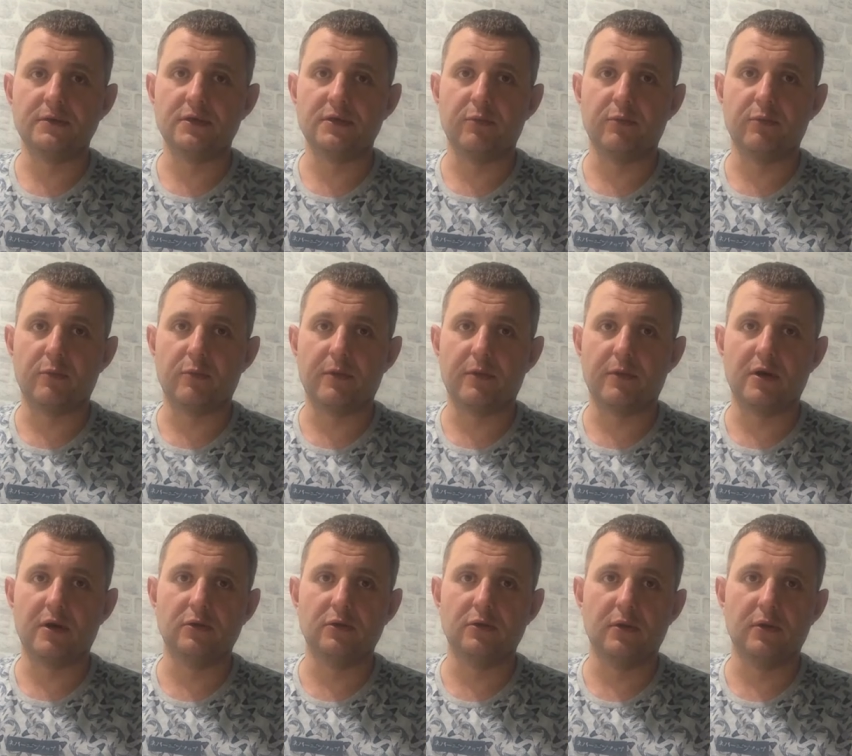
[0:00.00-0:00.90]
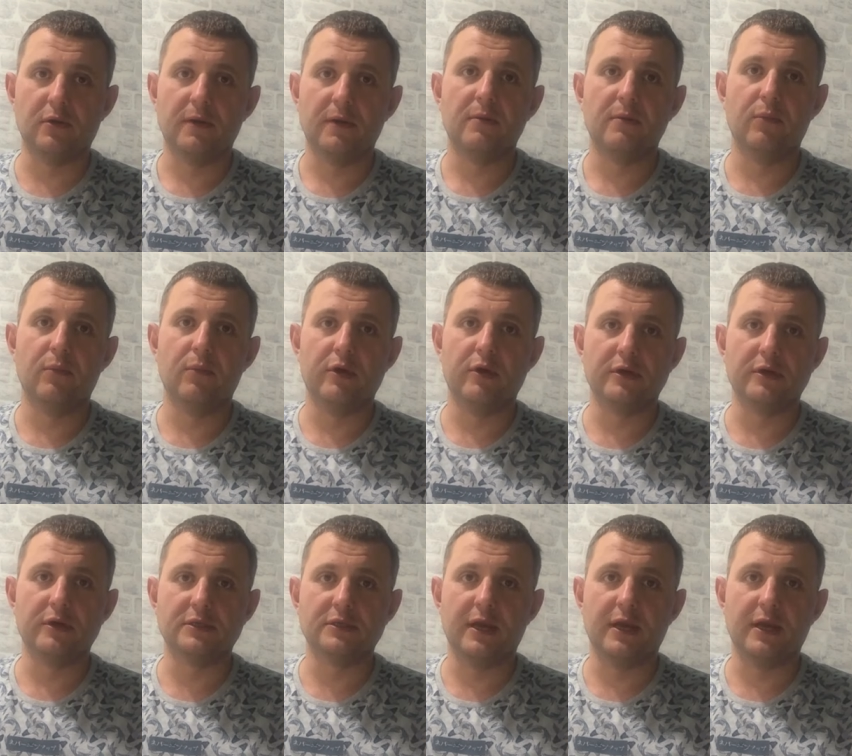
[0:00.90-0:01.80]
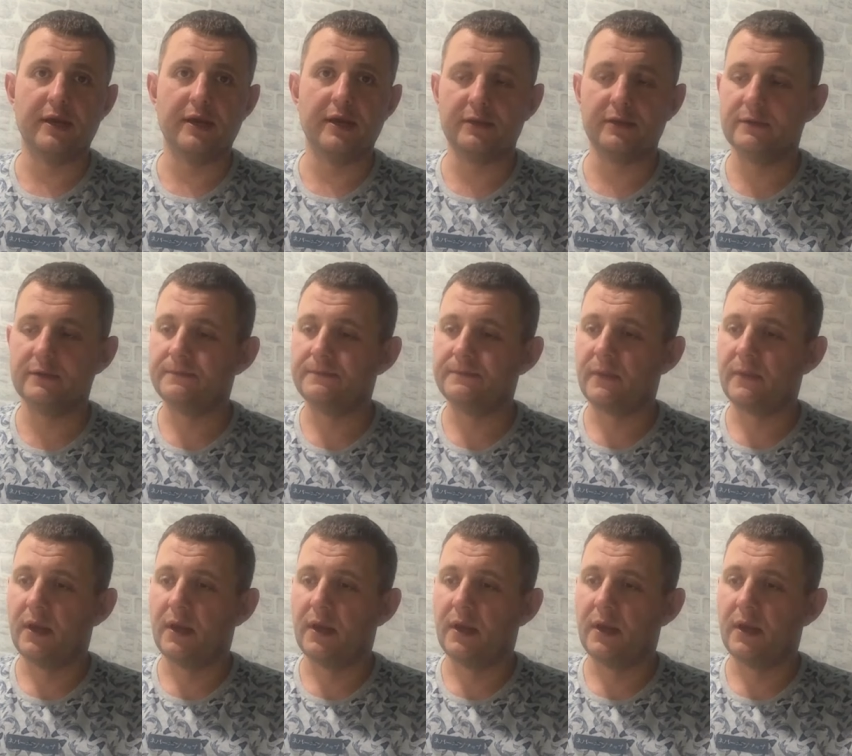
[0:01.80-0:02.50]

С тех пор прошло более 100 лет,